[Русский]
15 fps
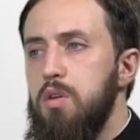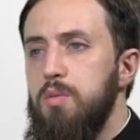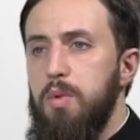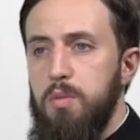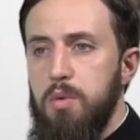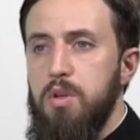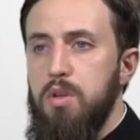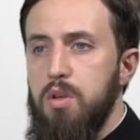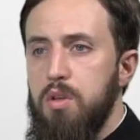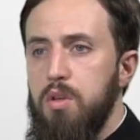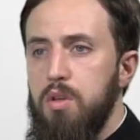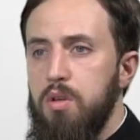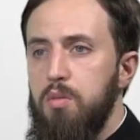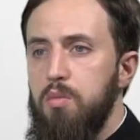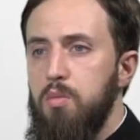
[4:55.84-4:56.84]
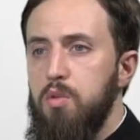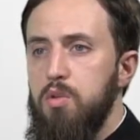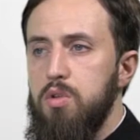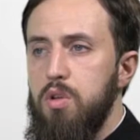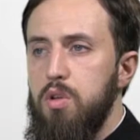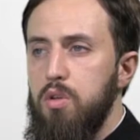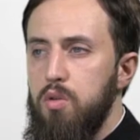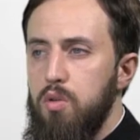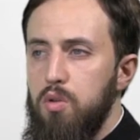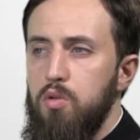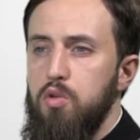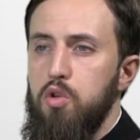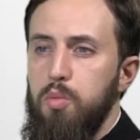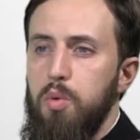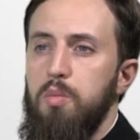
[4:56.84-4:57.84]
э, победить. Можно не то
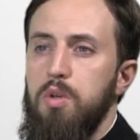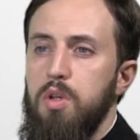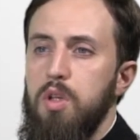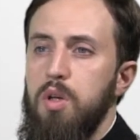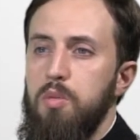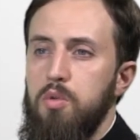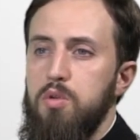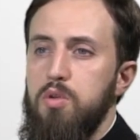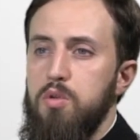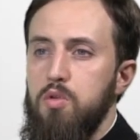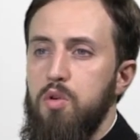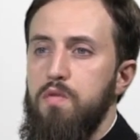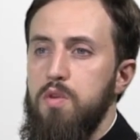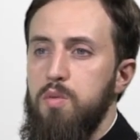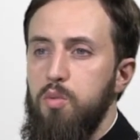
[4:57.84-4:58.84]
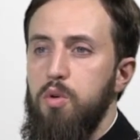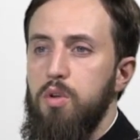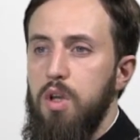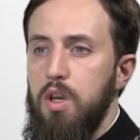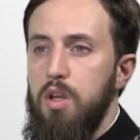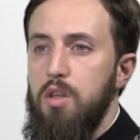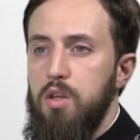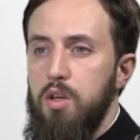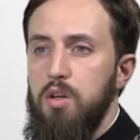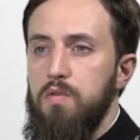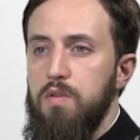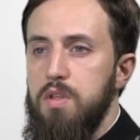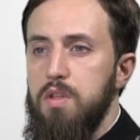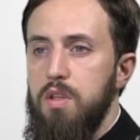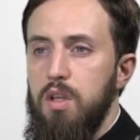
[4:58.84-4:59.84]
что победить, а просто совесть будет
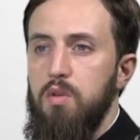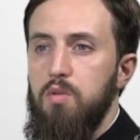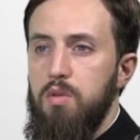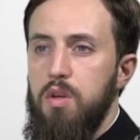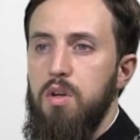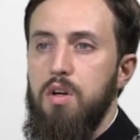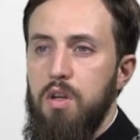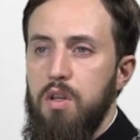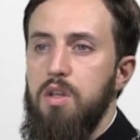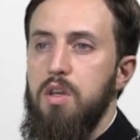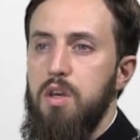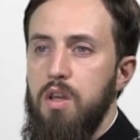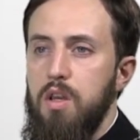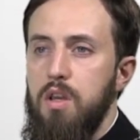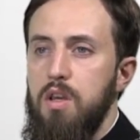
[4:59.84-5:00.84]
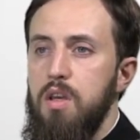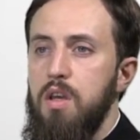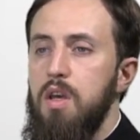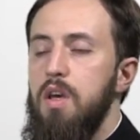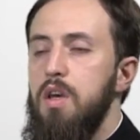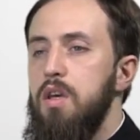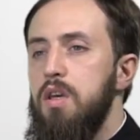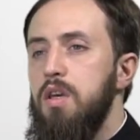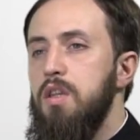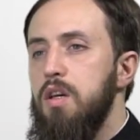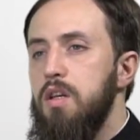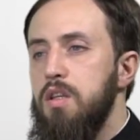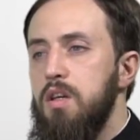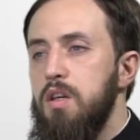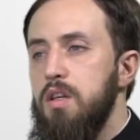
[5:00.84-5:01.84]
ориентироваться на другие критерии, и
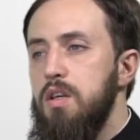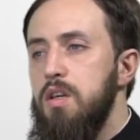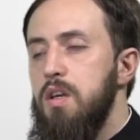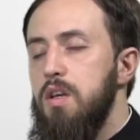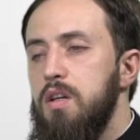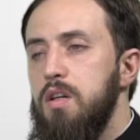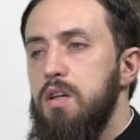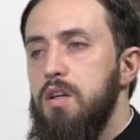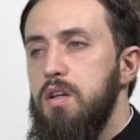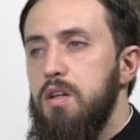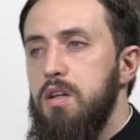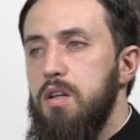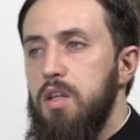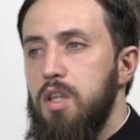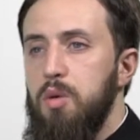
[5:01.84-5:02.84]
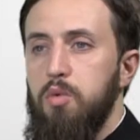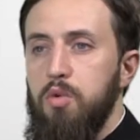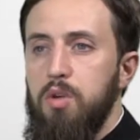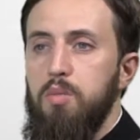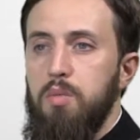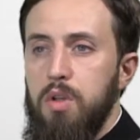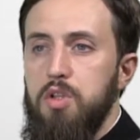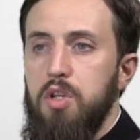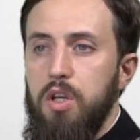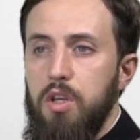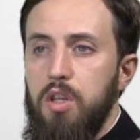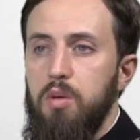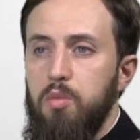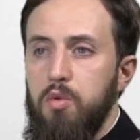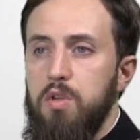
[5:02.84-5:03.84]
тогда э, она будет молчать,
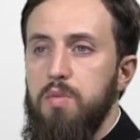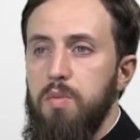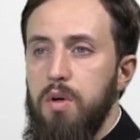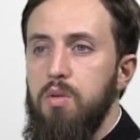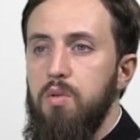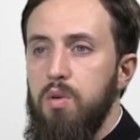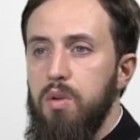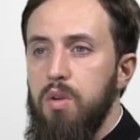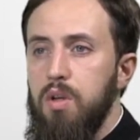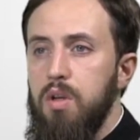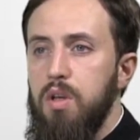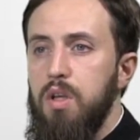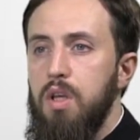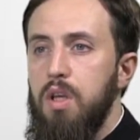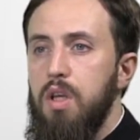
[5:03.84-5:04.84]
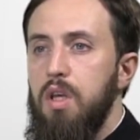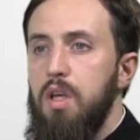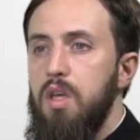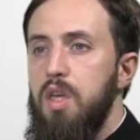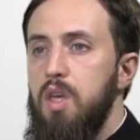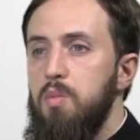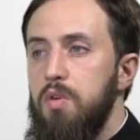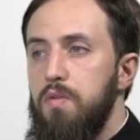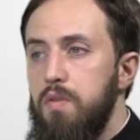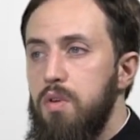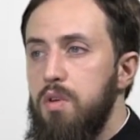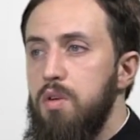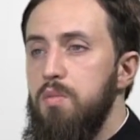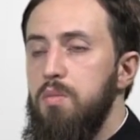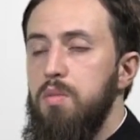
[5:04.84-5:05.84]
она будет спокойна. И мы
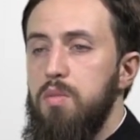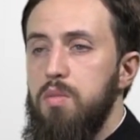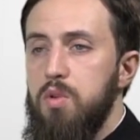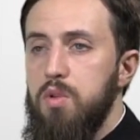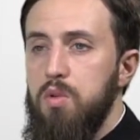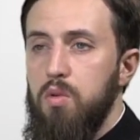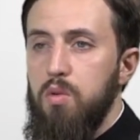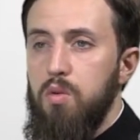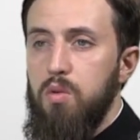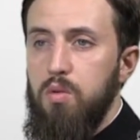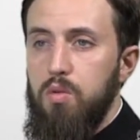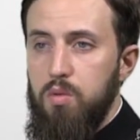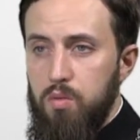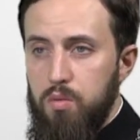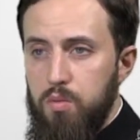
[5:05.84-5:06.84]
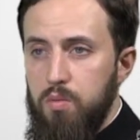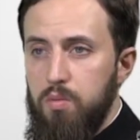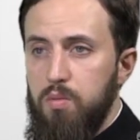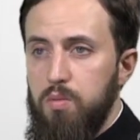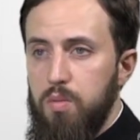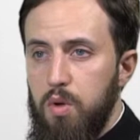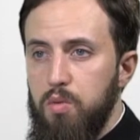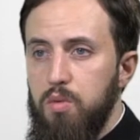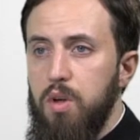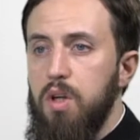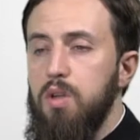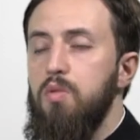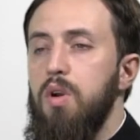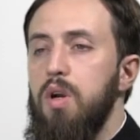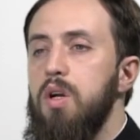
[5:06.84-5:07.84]
видим, что люди,
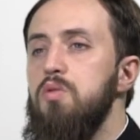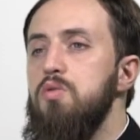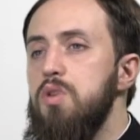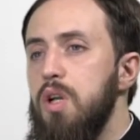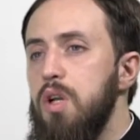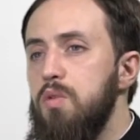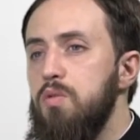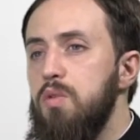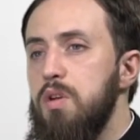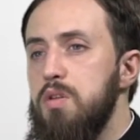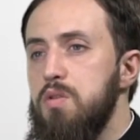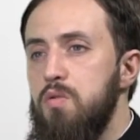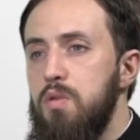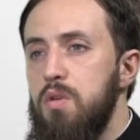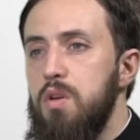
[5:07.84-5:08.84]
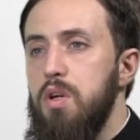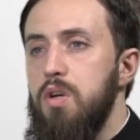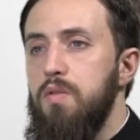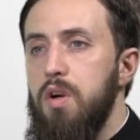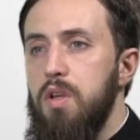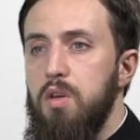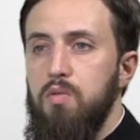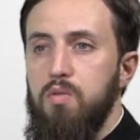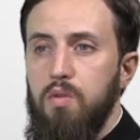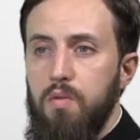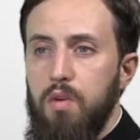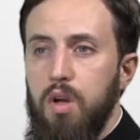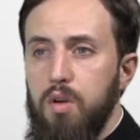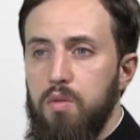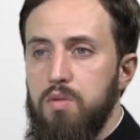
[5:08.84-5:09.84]
которые окружают Раскольникова, они
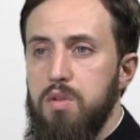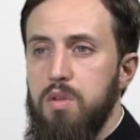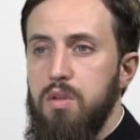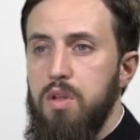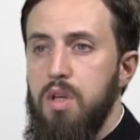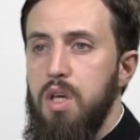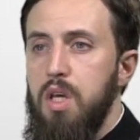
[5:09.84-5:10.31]
удивляются.